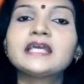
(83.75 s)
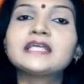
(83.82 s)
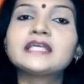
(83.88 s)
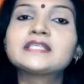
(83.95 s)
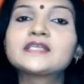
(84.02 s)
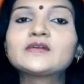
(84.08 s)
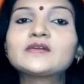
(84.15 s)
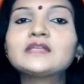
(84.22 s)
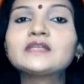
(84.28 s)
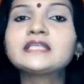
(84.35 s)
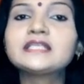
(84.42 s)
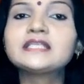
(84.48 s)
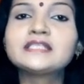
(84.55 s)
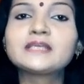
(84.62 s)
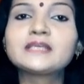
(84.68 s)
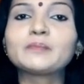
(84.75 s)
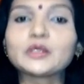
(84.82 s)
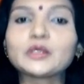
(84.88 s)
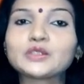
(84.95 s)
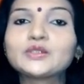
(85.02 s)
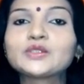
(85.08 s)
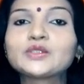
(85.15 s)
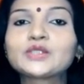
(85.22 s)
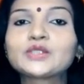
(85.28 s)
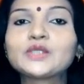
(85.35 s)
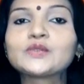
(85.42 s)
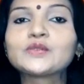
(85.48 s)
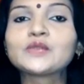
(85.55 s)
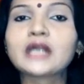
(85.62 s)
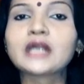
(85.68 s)
ইচ্ছে করলে নিজের পছন্দসই
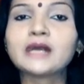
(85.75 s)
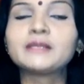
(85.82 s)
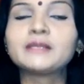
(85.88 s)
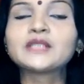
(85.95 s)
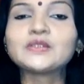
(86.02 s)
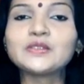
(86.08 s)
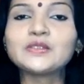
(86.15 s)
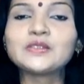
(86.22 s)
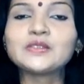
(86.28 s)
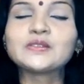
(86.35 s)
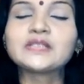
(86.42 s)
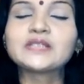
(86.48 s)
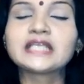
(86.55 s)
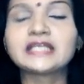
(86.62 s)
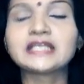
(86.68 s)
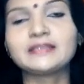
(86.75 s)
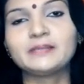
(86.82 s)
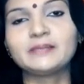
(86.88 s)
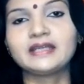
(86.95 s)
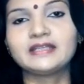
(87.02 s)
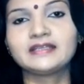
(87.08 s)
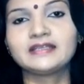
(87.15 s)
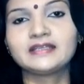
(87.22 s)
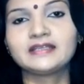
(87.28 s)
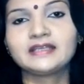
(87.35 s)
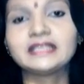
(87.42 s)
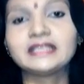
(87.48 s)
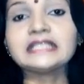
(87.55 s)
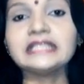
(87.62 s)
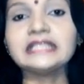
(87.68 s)
কোনো খাবার তৈরি করে খেতে পারেন
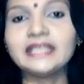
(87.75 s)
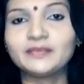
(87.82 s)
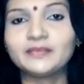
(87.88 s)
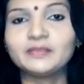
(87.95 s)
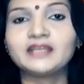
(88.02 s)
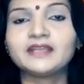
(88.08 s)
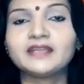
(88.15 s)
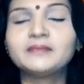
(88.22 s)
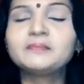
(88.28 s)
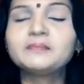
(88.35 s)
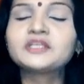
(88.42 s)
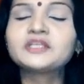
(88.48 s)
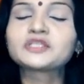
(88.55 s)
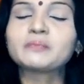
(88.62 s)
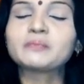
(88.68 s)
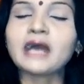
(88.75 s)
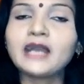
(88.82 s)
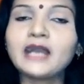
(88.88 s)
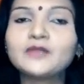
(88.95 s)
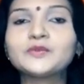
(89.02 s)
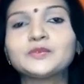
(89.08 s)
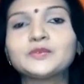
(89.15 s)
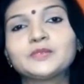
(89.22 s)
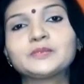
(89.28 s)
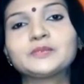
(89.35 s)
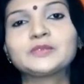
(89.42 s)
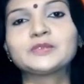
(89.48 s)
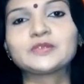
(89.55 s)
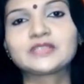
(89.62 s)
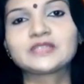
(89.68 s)
দেখবেন বেশ ভালো অনুভব
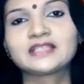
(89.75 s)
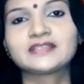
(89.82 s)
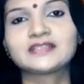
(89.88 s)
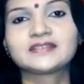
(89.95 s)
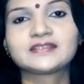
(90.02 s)
করছেন